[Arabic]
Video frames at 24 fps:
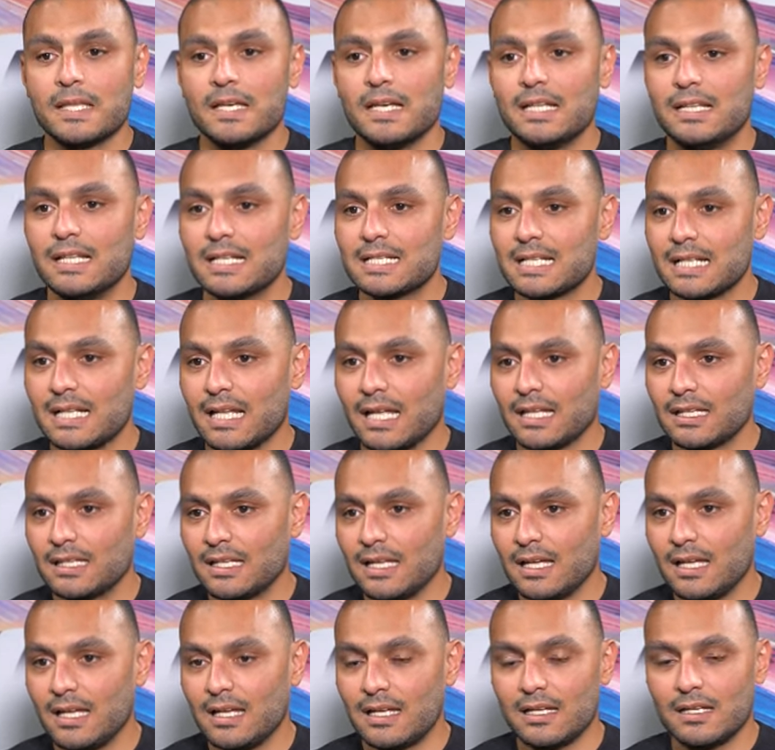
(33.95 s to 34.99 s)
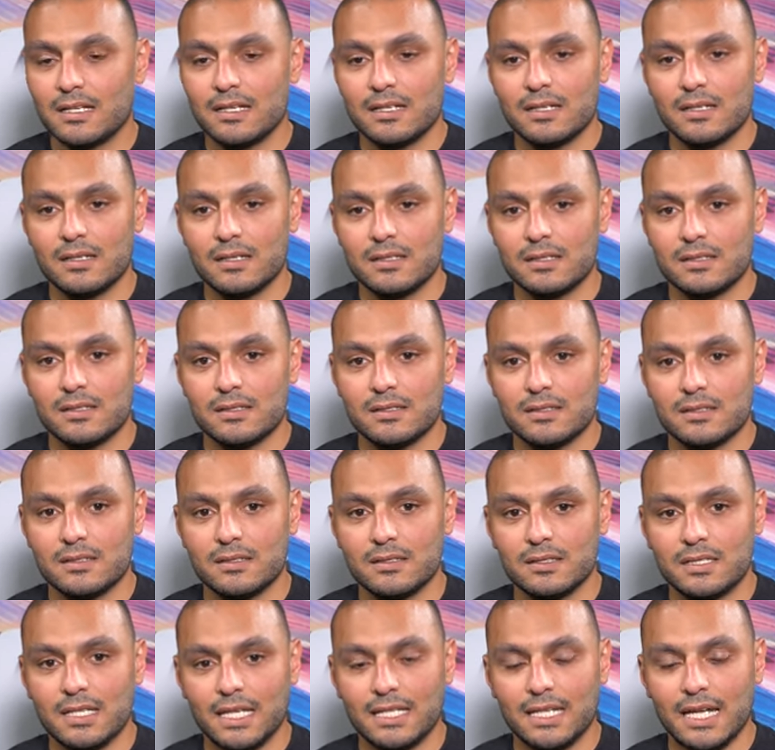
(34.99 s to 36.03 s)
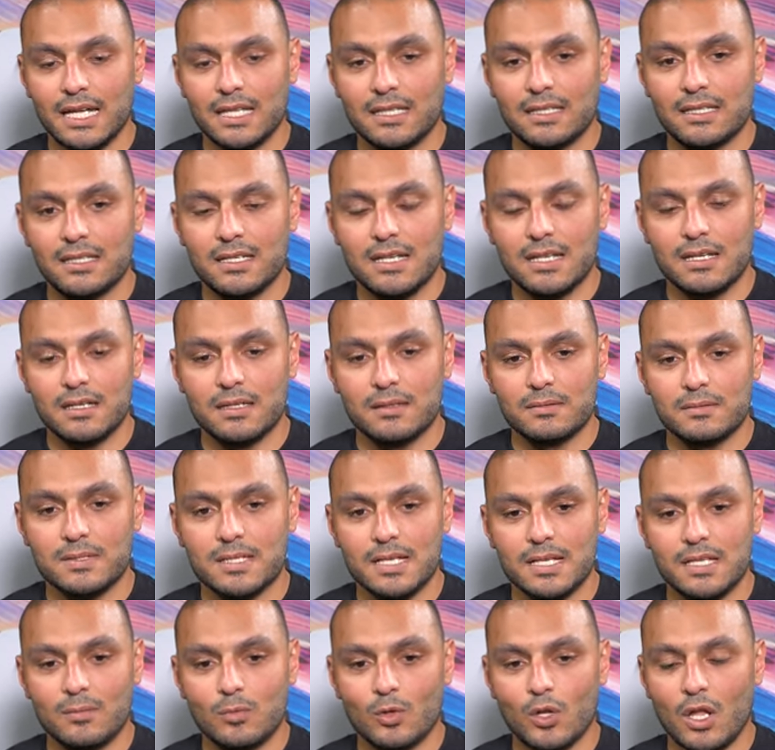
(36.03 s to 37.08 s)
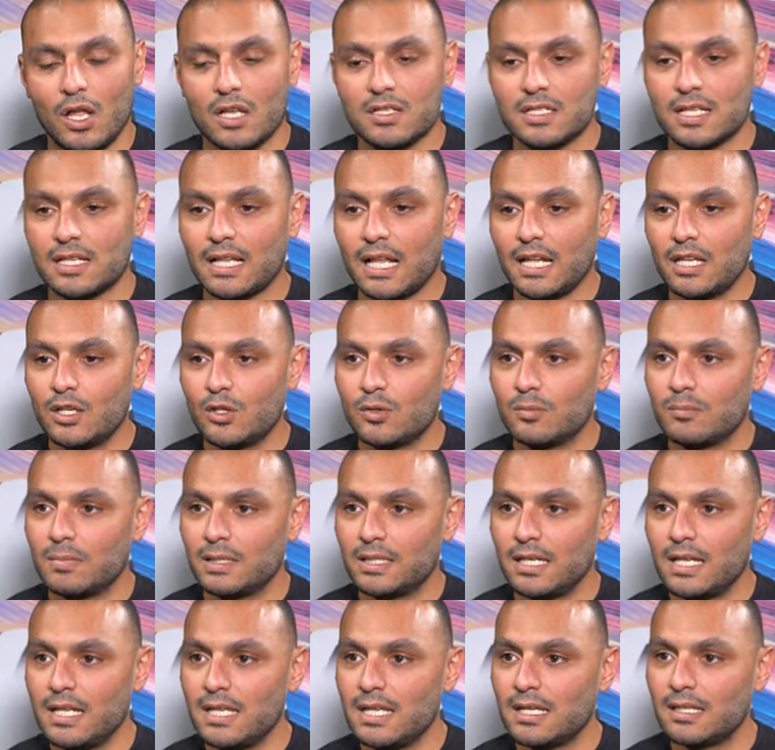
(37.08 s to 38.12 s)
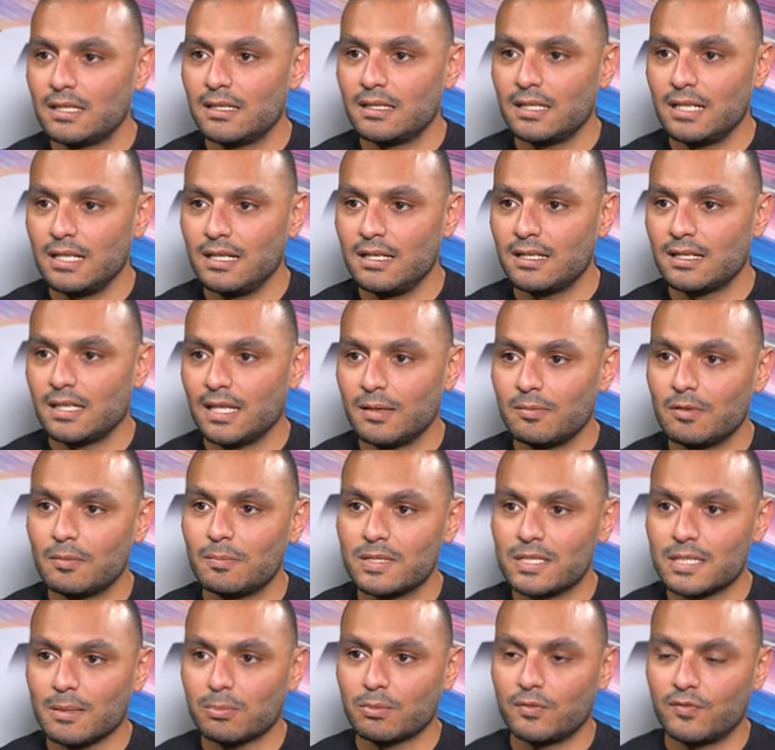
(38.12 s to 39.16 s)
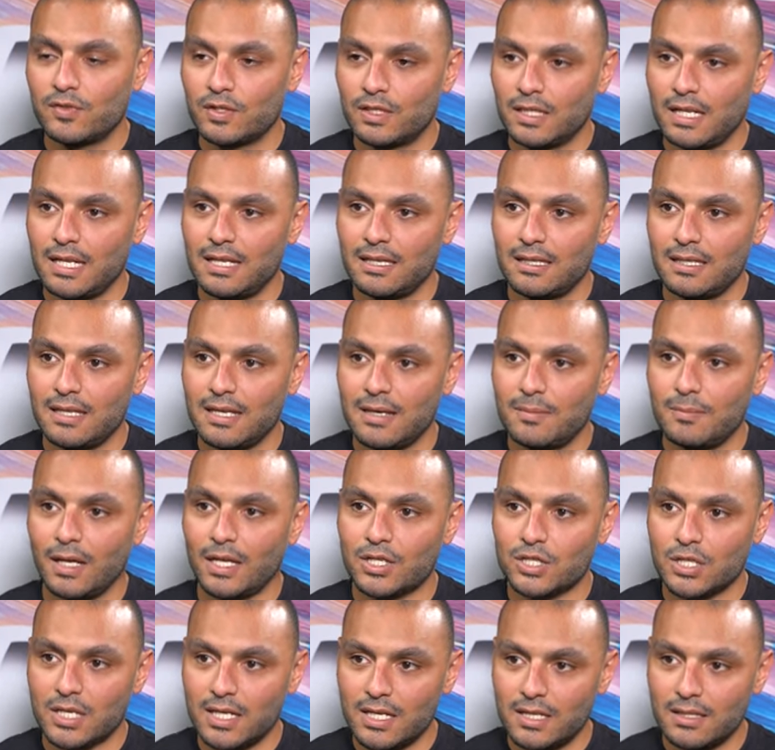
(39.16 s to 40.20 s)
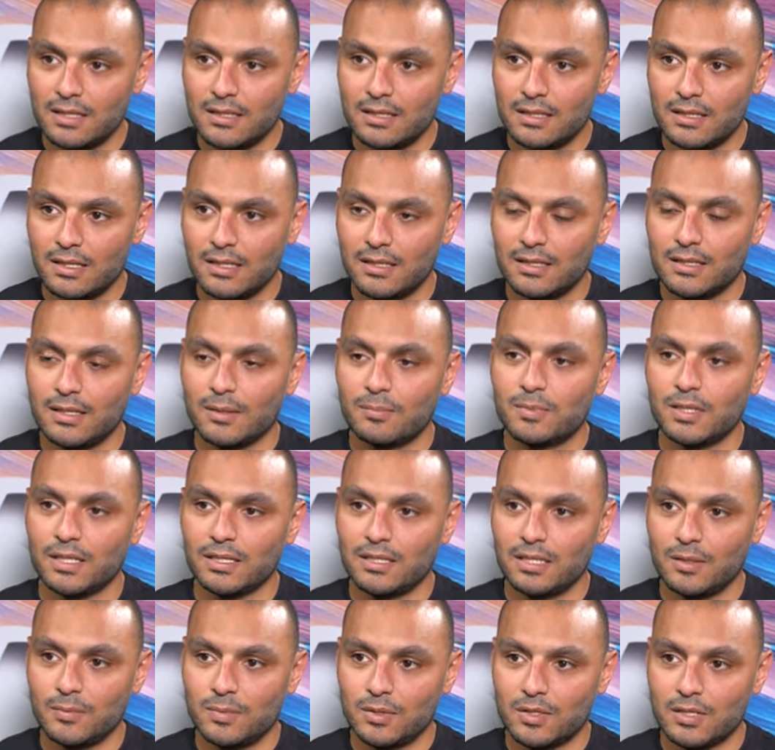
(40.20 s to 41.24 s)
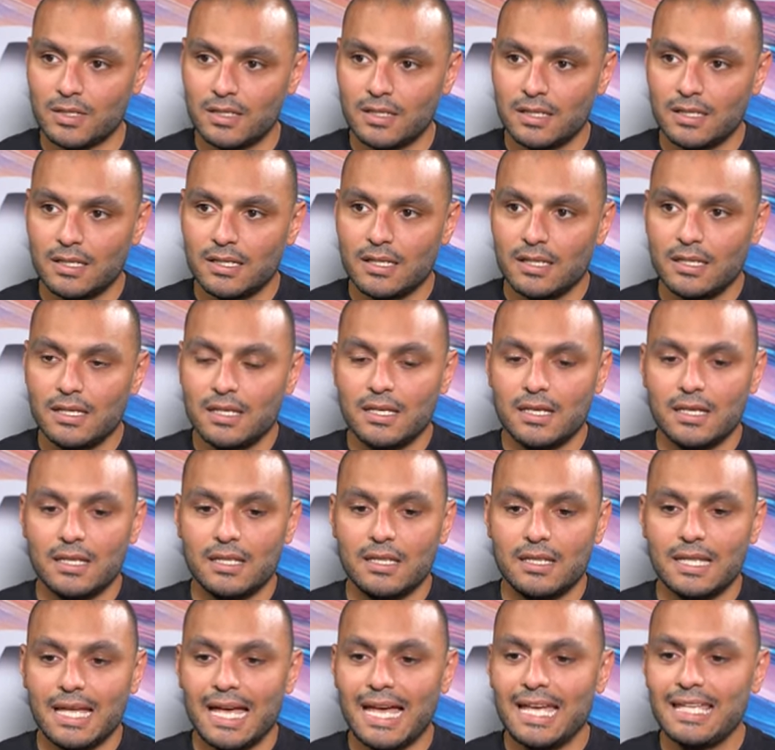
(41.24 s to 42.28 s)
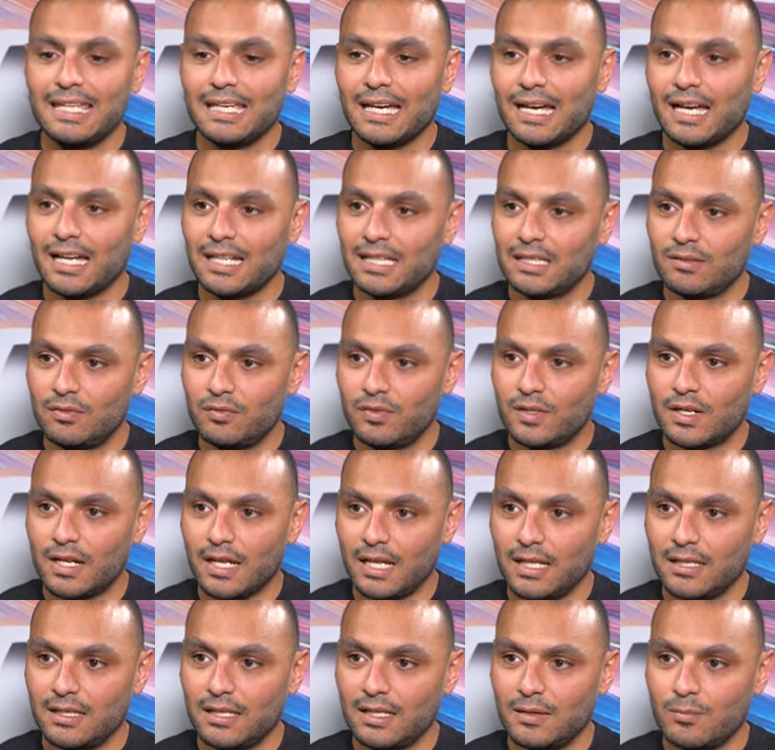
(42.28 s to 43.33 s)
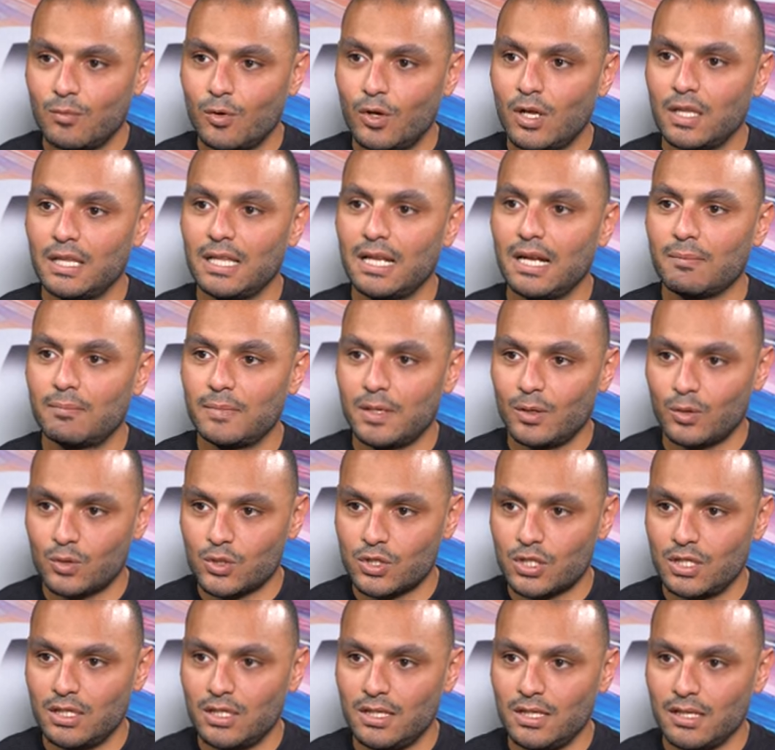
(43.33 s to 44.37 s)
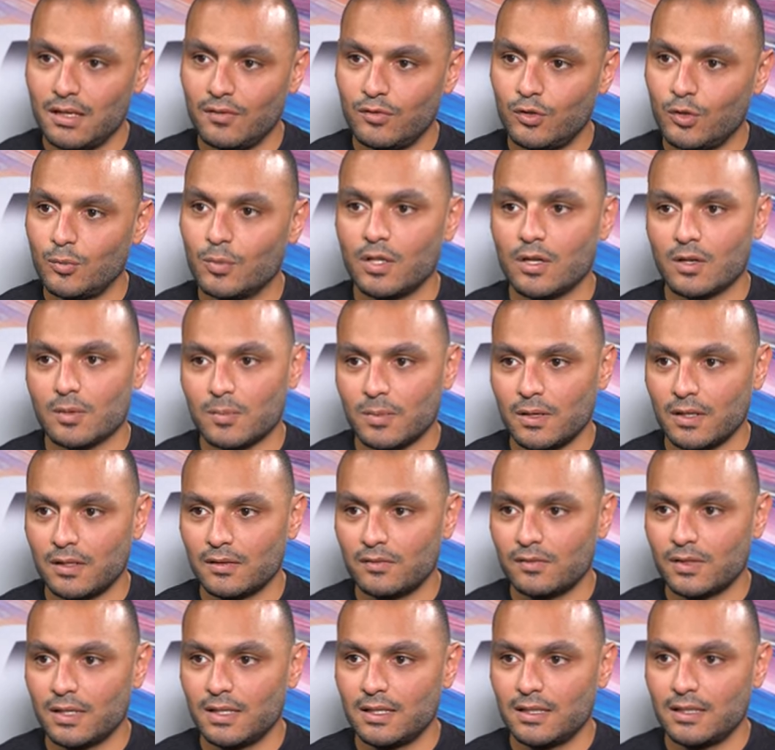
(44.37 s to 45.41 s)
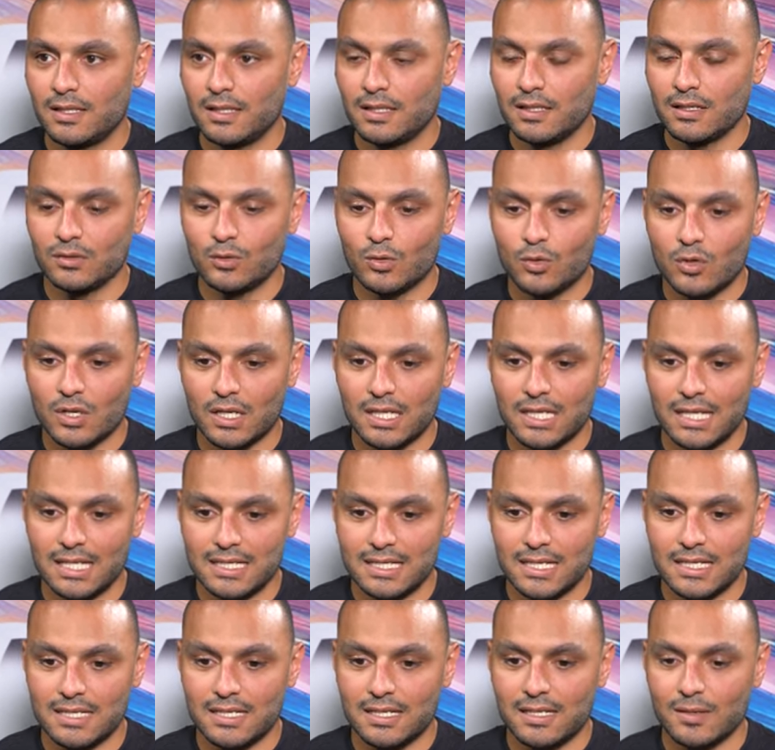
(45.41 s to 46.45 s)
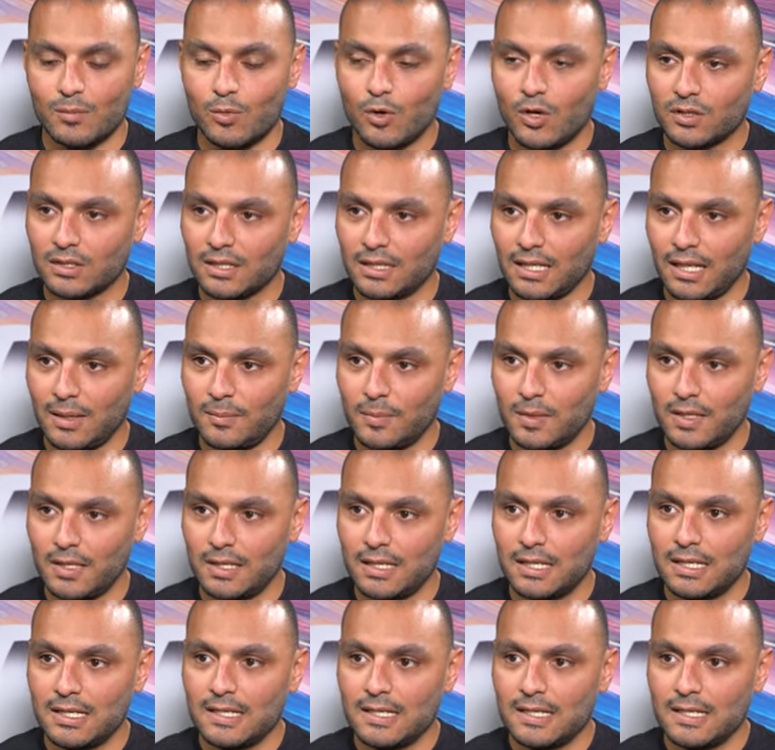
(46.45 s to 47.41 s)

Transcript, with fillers: الناس اللي عندها آه، يعني عندنا زي ملاحظات عليهم بدنيا ايه اللي يتعمل بالظبط في الثلاث ايام عشان انت بتعتبر ان اي حد في الفرقه عندك ممكن يلعب 120 دقيقه في يوم الاربعاء فانت دورك الاساسي كمخطط احمال